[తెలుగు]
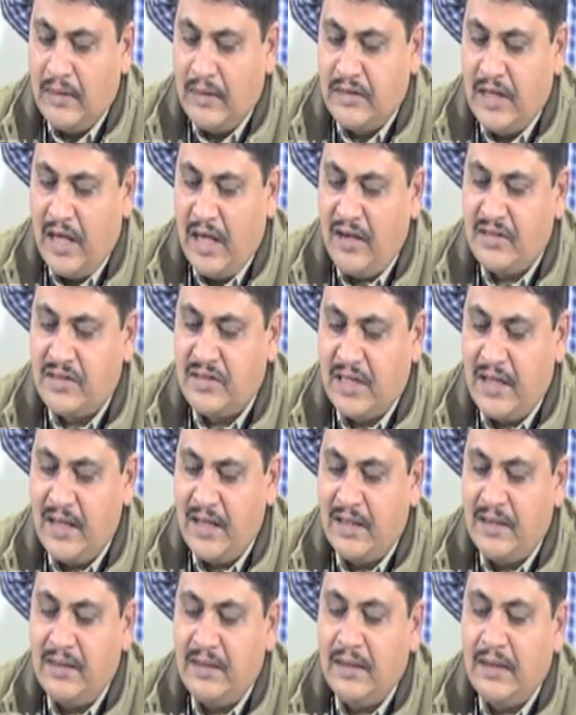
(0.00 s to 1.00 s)
షేక్
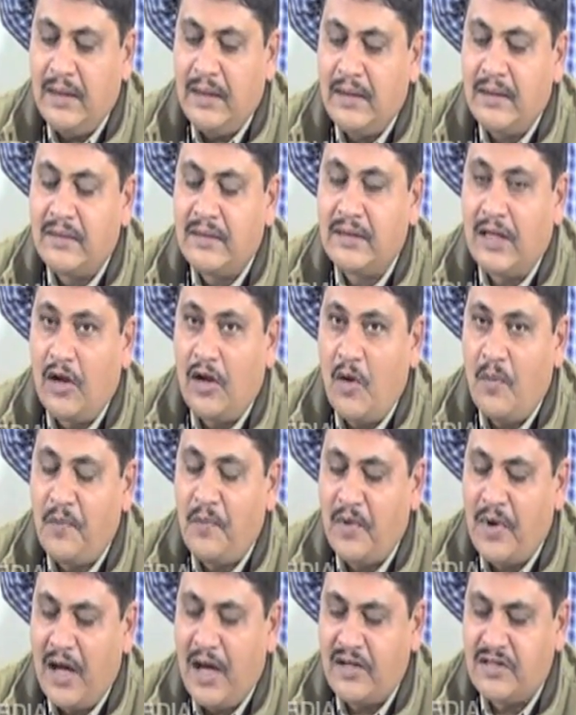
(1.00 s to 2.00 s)
సయ్యద్ సన్ ఆఫ్
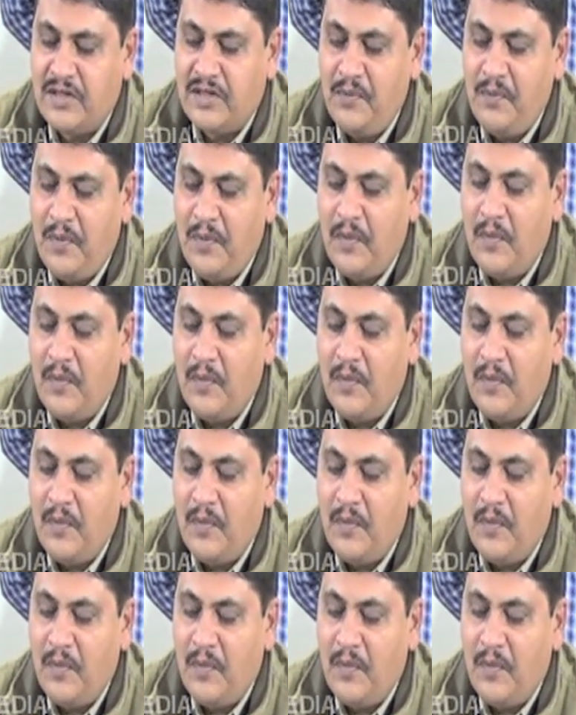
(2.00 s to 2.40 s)
కాసిం